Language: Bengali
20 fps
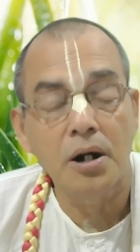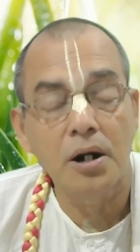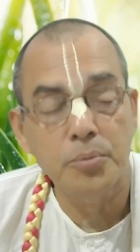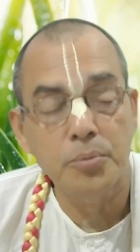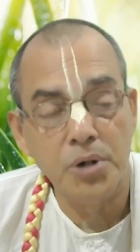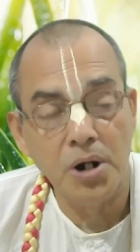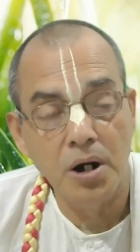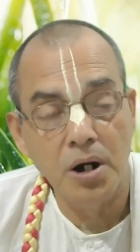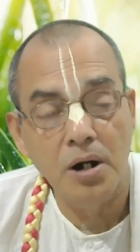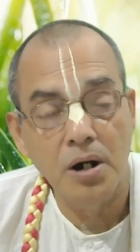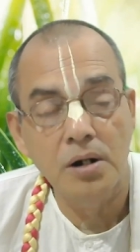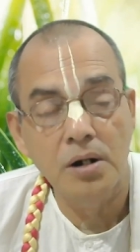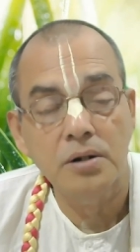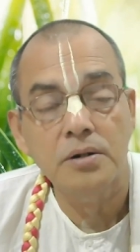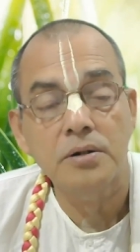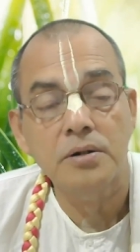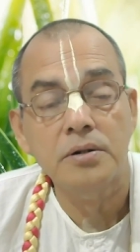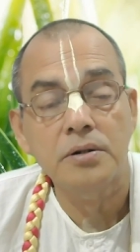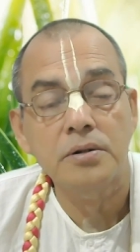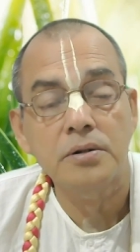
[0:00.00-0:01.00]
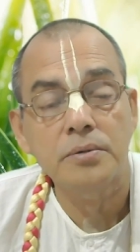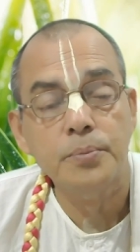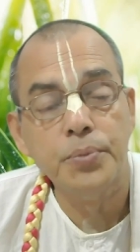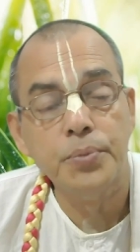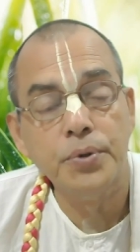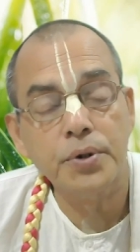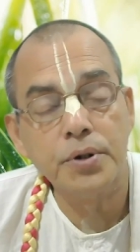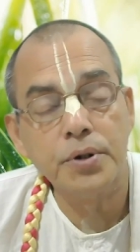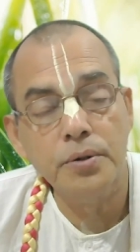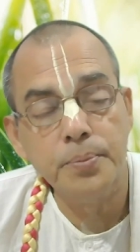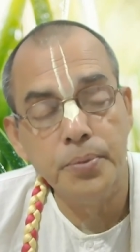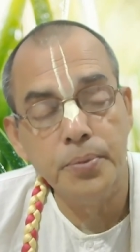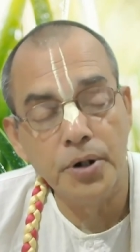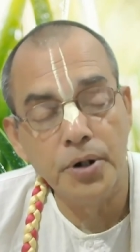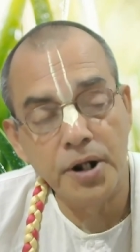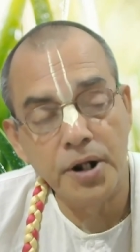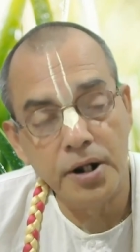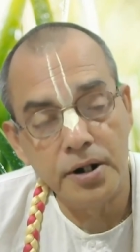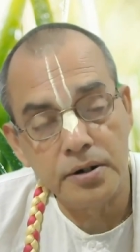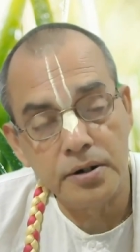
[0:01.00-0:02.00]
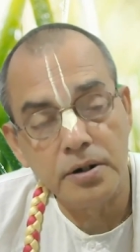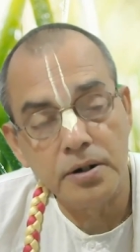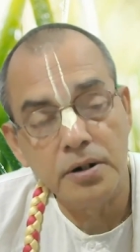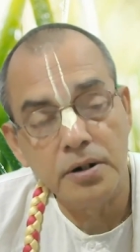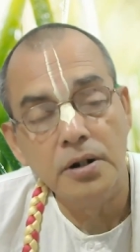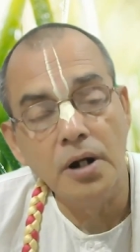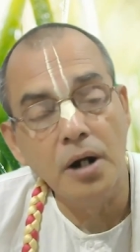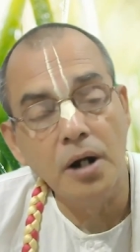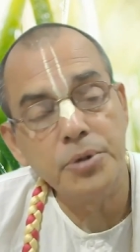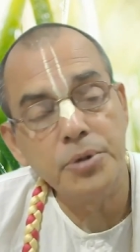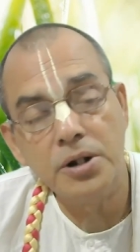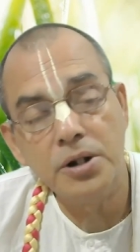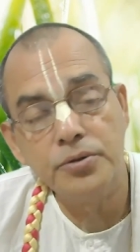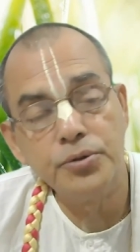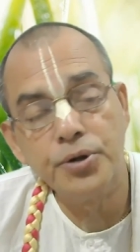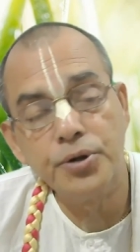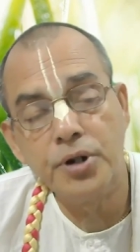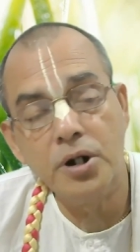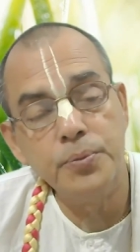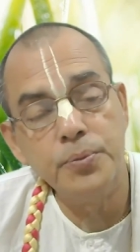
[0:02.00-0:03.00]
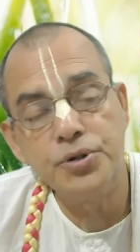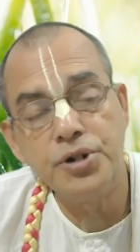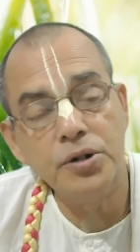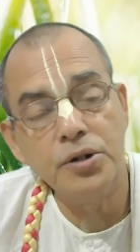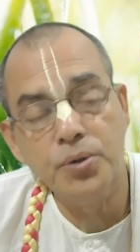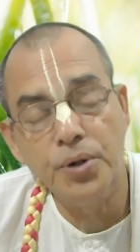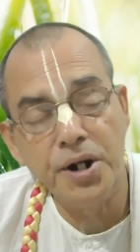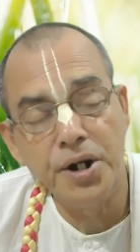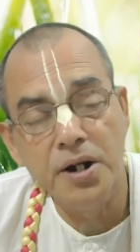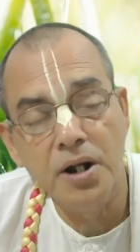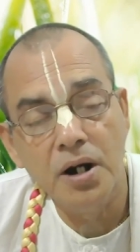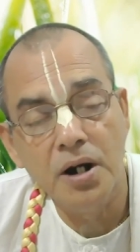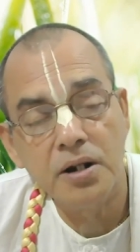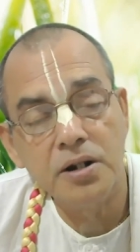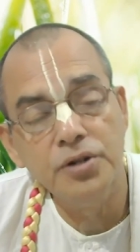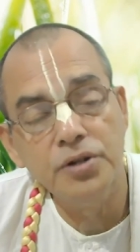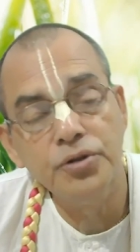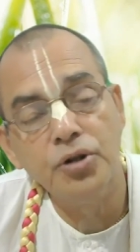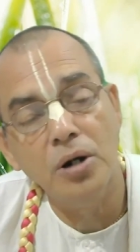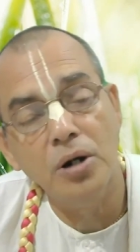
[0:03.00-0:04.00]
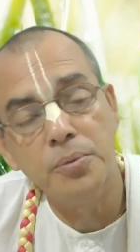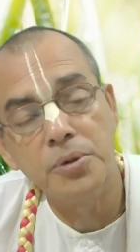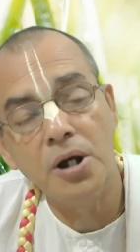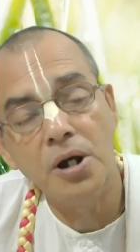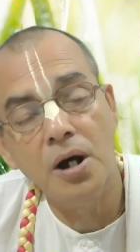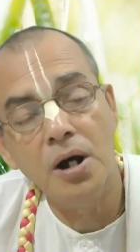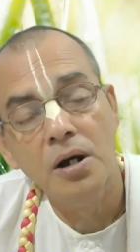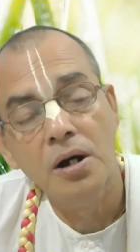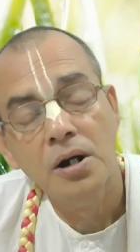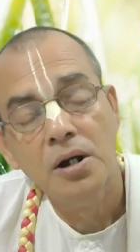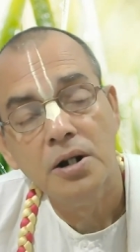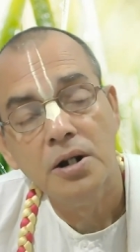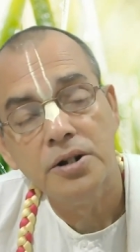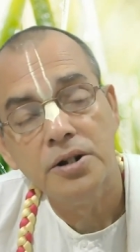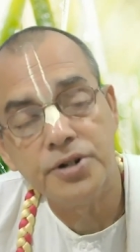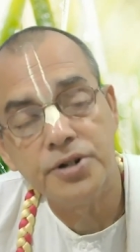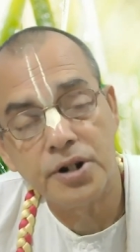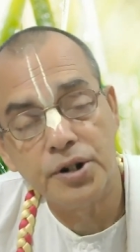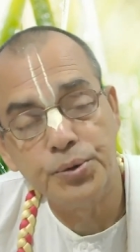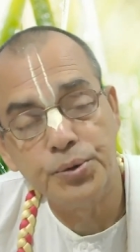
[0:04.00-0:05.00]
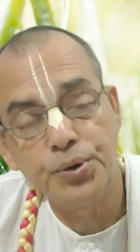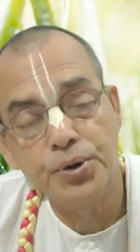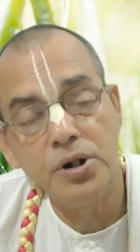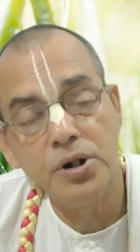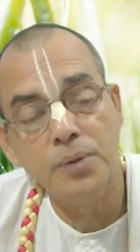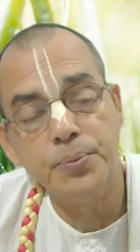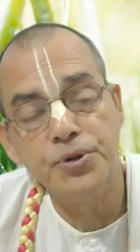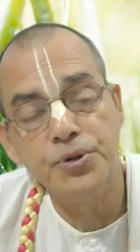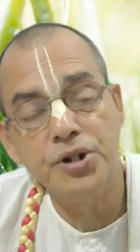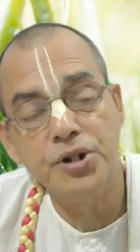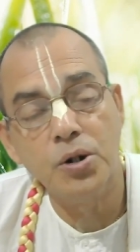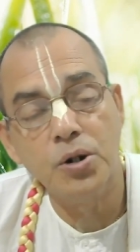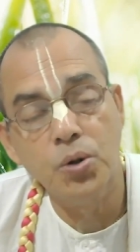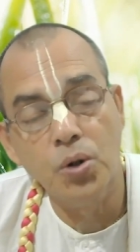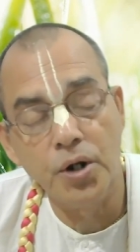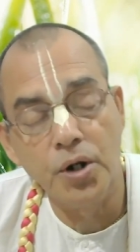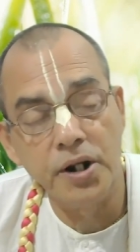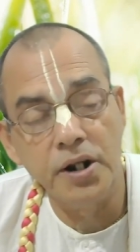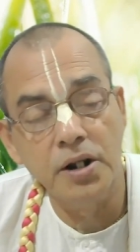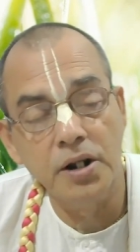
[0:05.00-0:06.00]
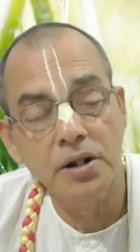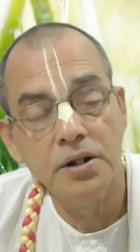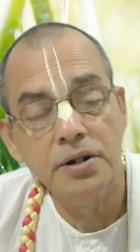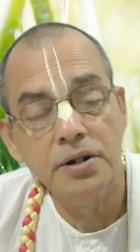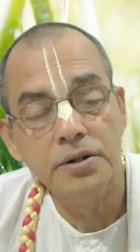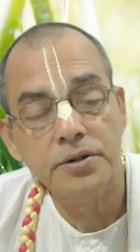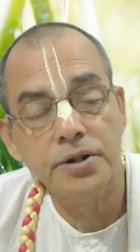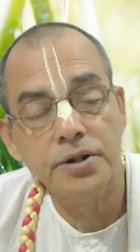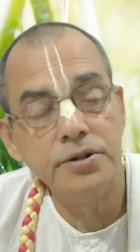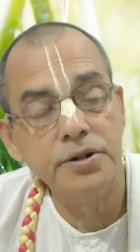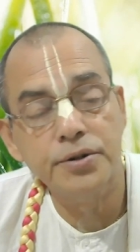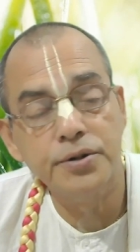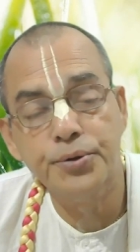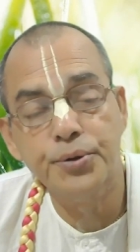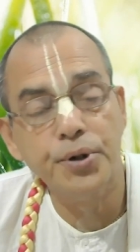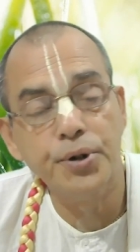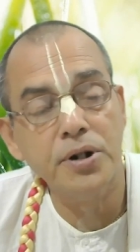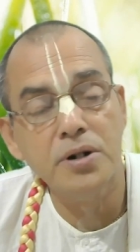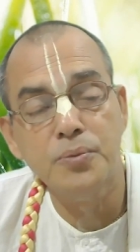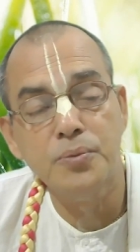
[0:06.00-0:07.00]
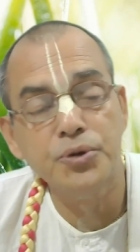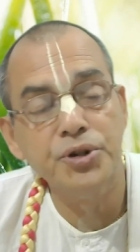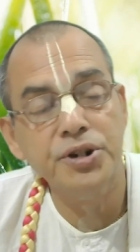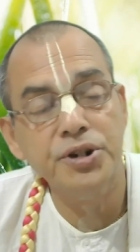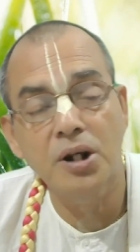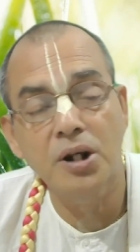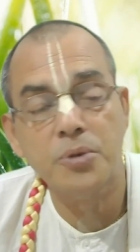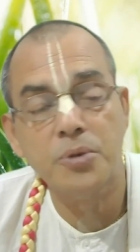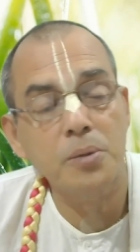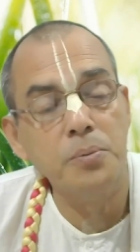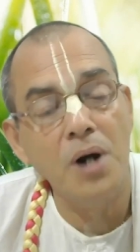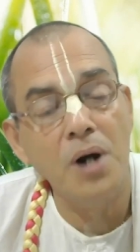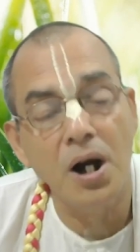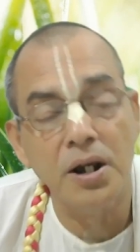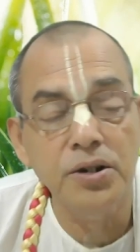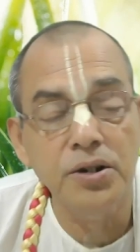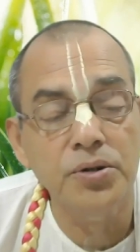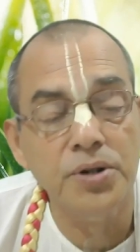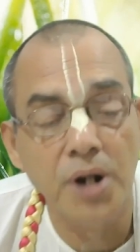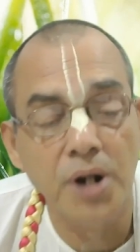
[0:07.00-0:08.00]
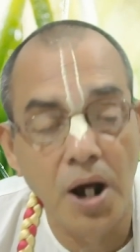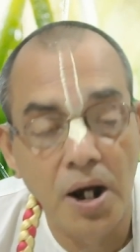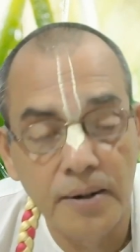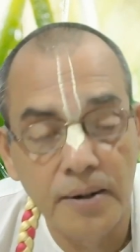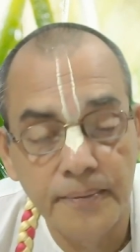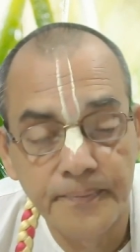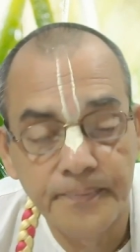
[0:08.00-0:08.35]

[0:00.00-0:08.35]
আমরা পরের আমরা পূজা করি না কিন্তু আমরা যারা পূজা করে তাদের দুর্গা মূর্তি আমরা ভাঙিও না